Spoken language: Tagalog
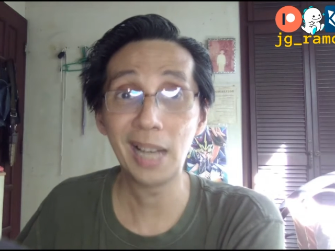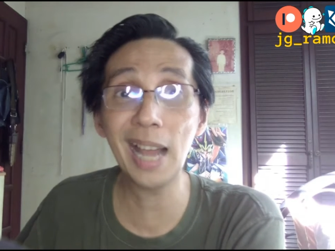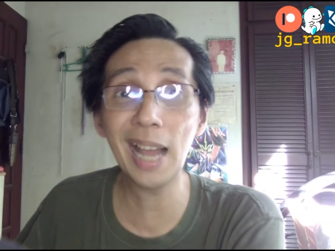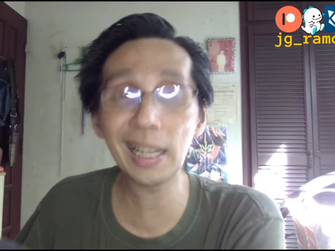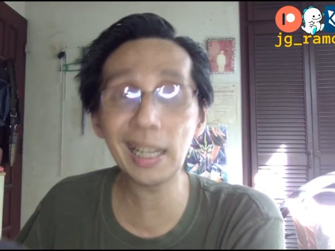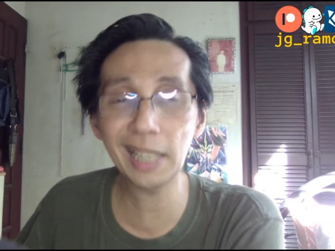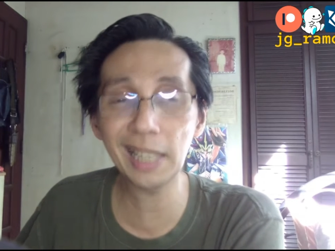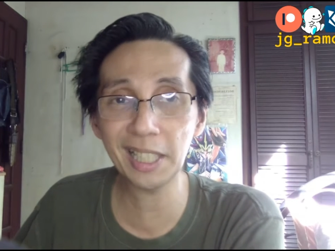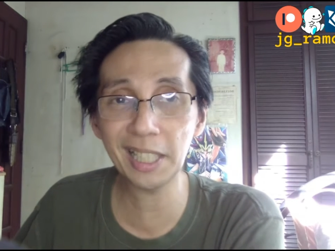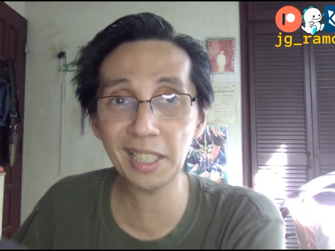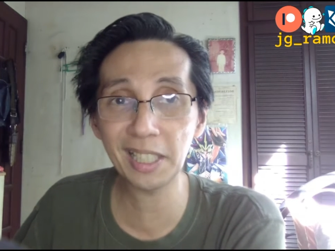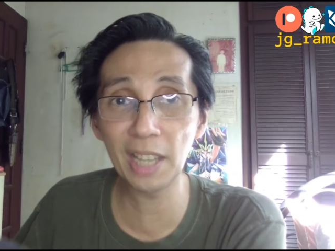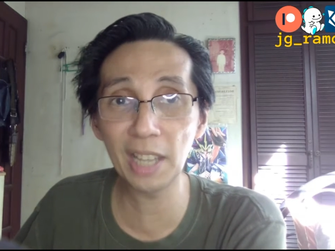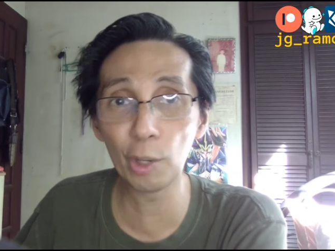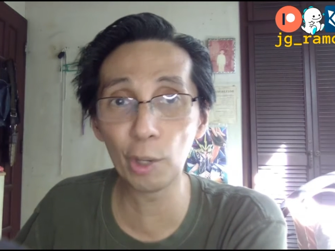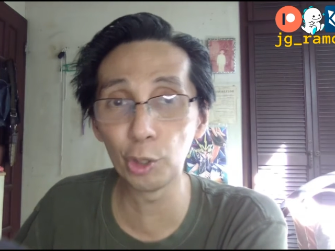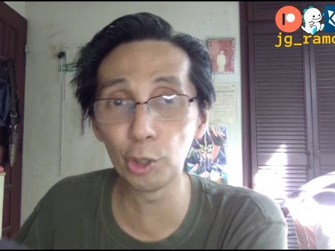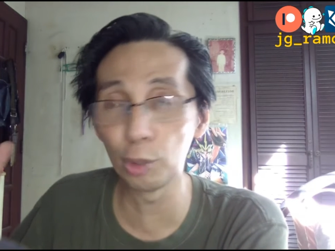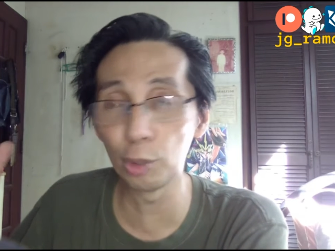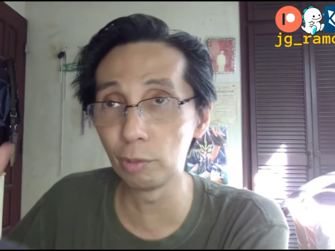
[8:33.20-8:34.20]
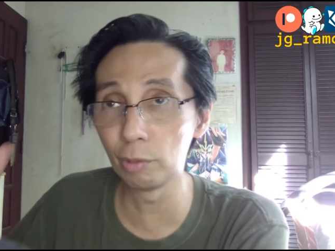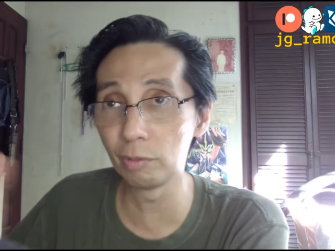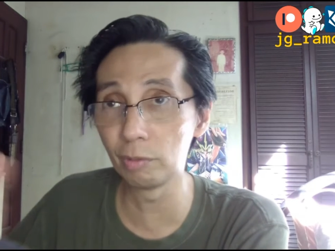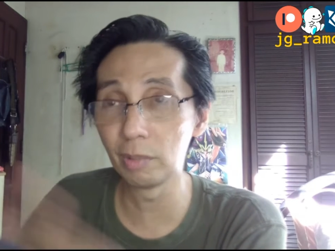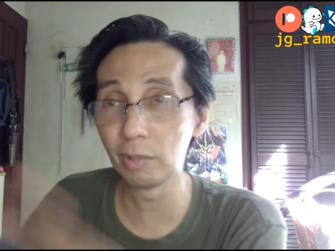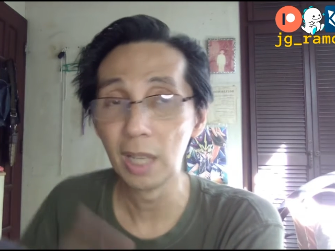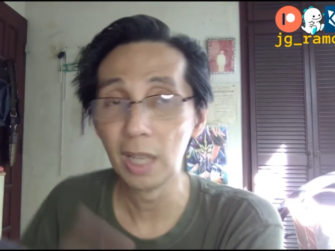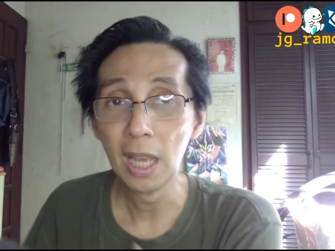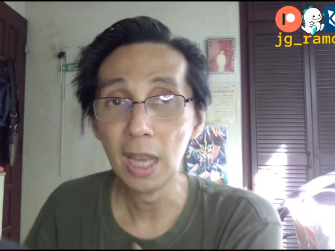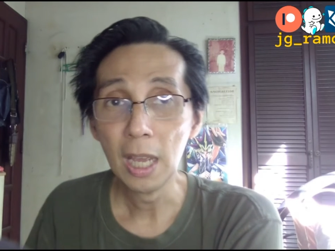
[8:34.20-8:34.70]
High risk ngayon yung
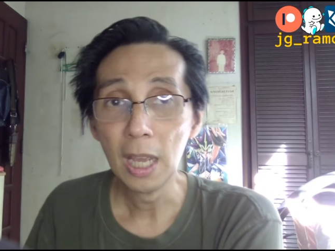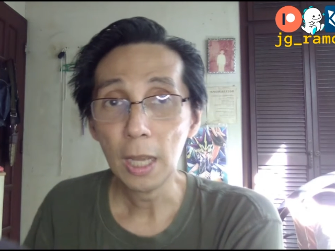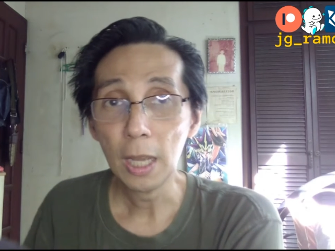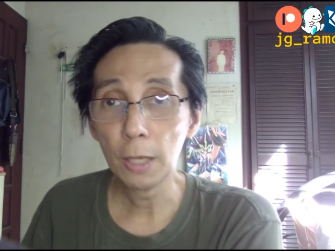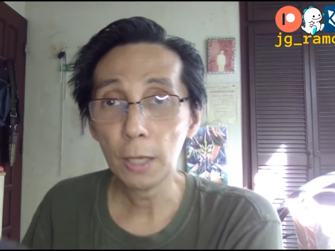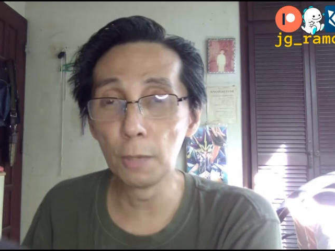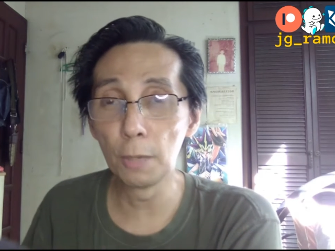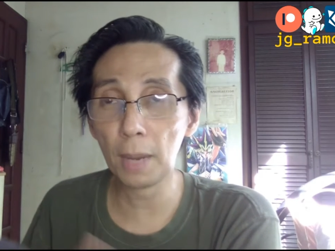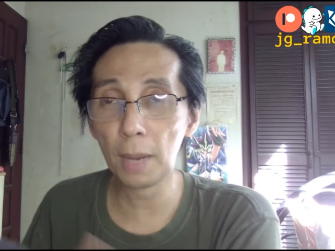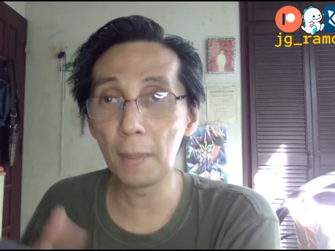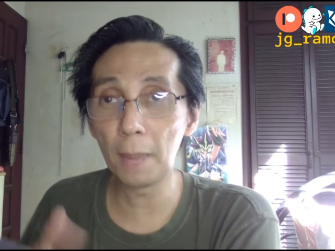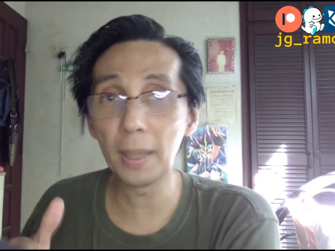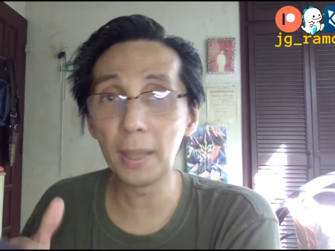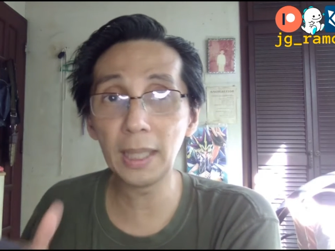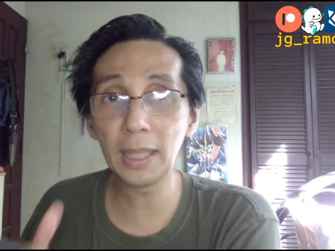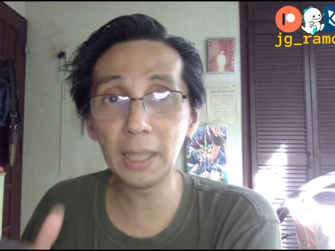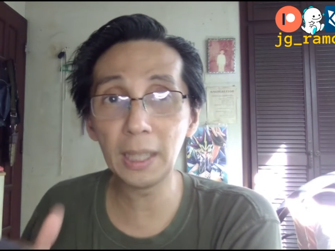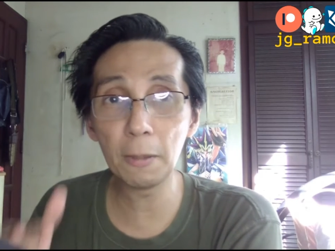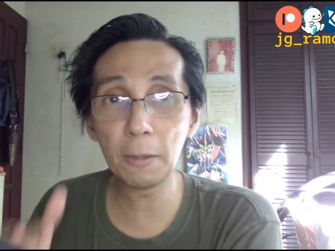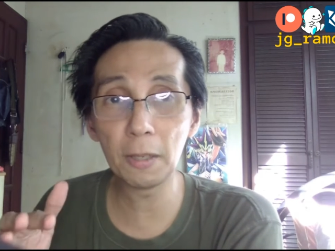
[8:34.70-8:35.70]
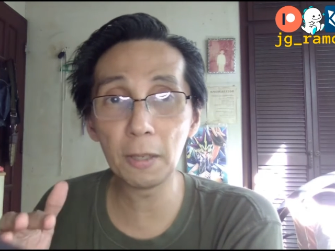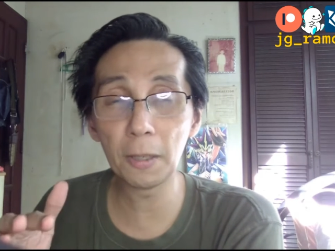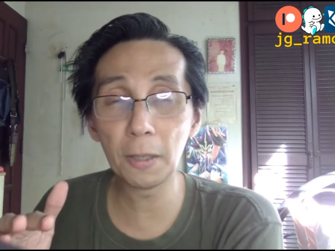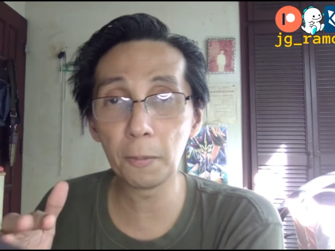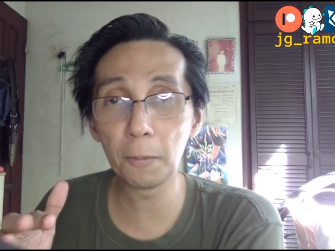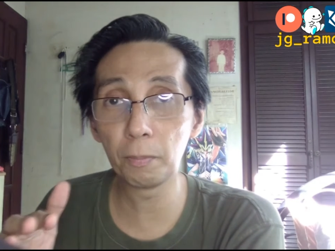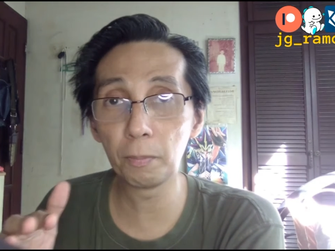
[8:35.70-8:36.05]
yung mga magiging